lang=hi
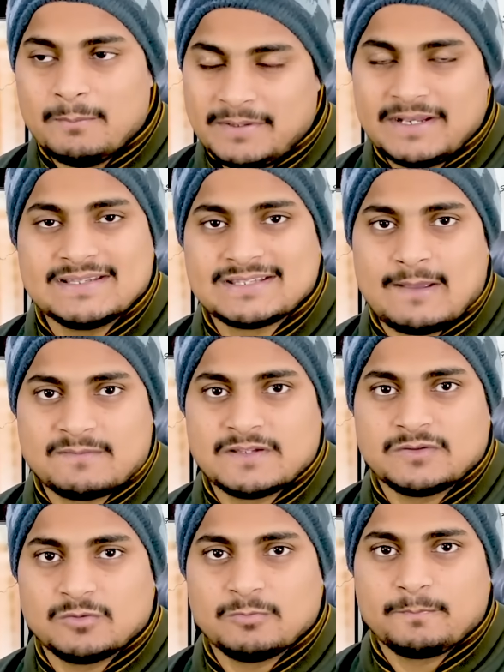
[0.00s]
मेरे हिसाब
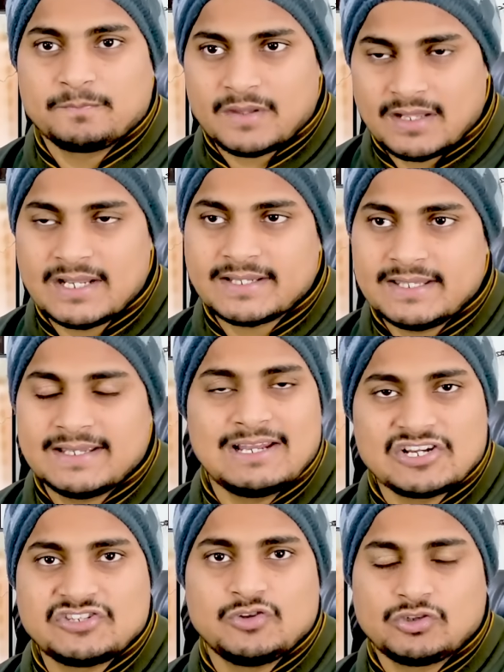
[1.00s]
से तो हालांकि
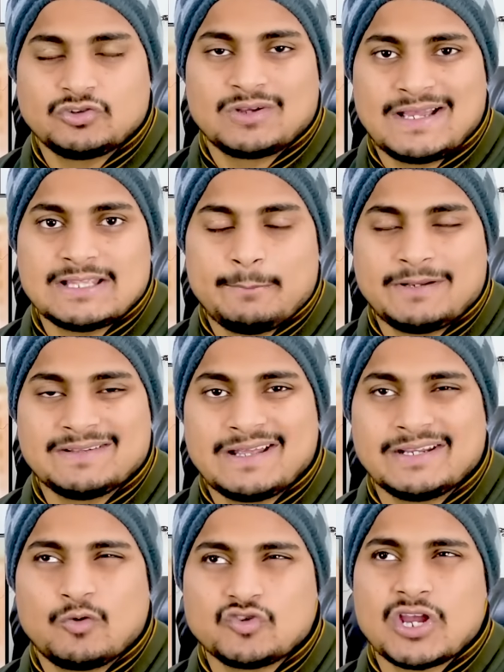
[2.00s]
क्लैश नहीं होता तो गाइज हमें
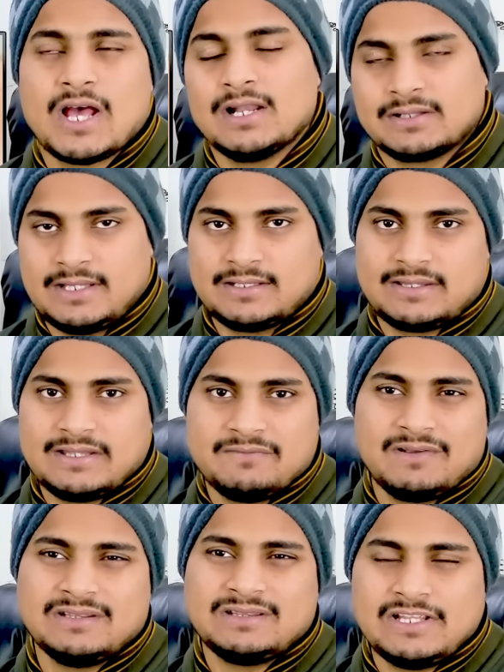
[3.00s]
नज़ारे कुछ अलग दिखते
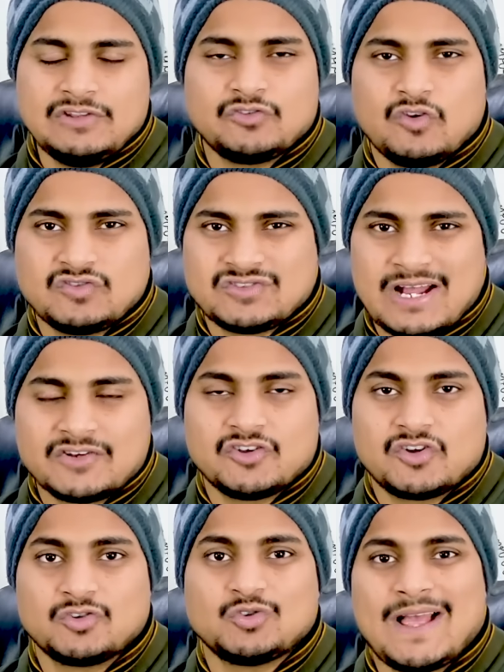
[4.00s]
इवन 300
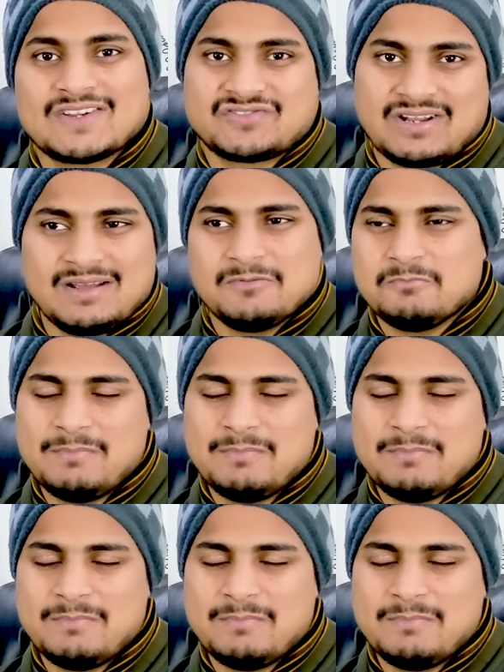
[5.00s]
400 करोड़ तो एक्स्ट्रा